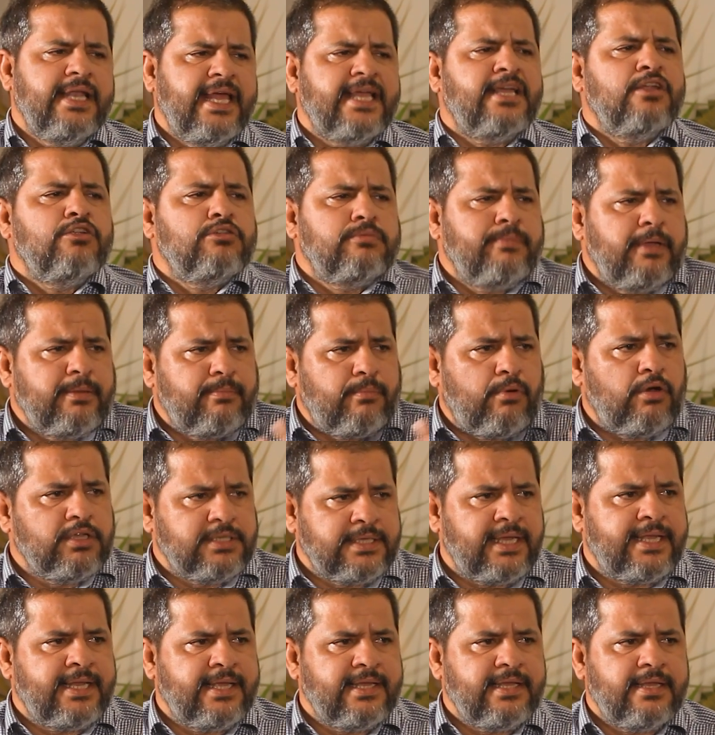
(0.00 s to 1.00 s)
लेकिन उसमें बहुत
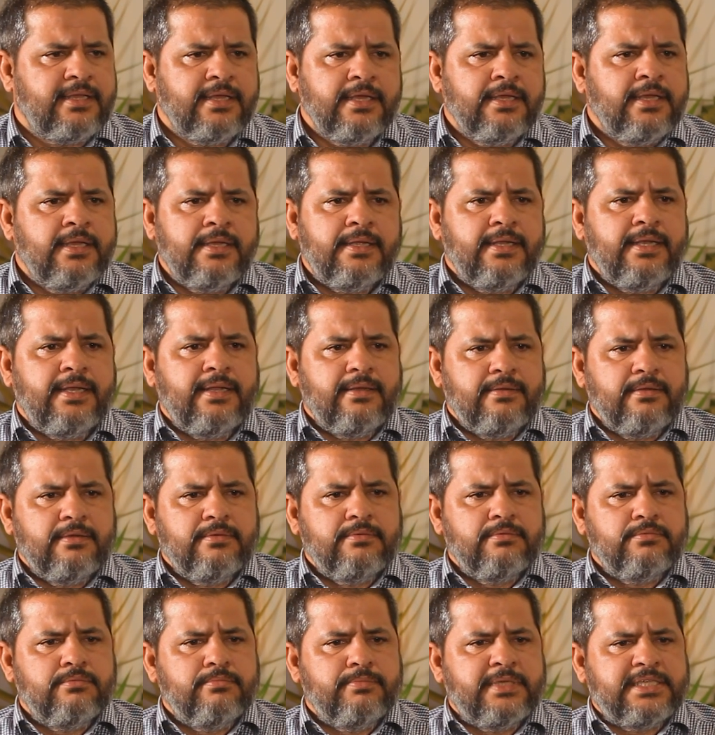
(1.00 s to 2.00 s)
सारे
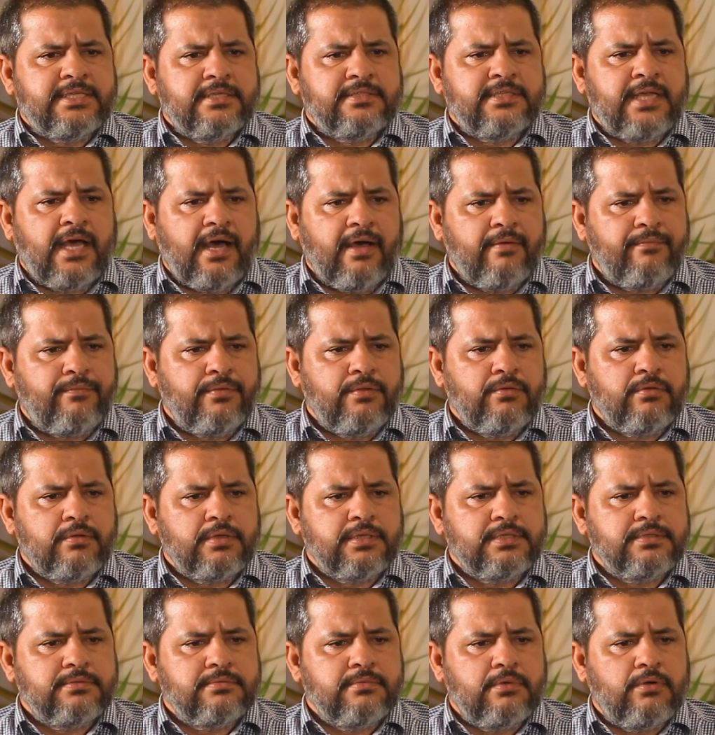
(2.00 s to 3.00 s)
मतलब सहाफ़ियों
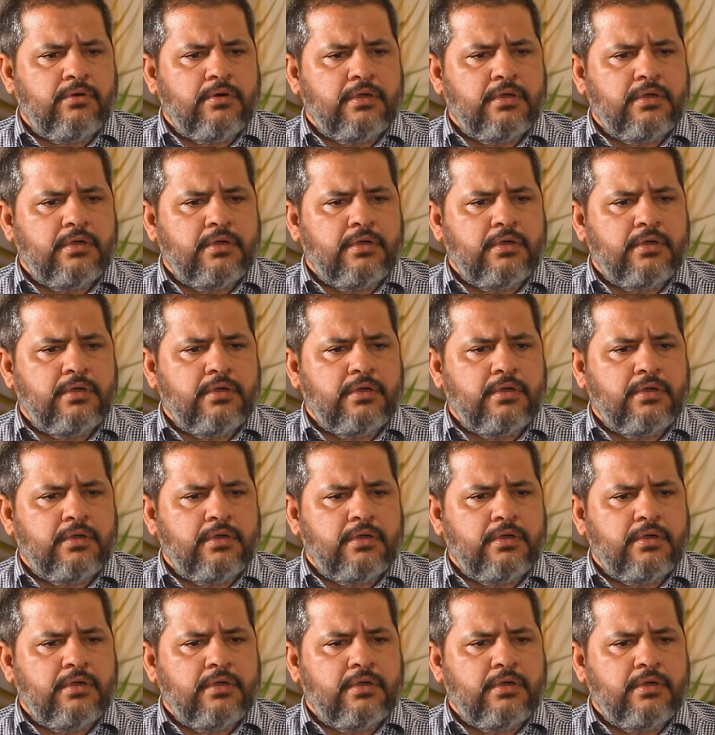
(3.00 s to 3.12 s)
के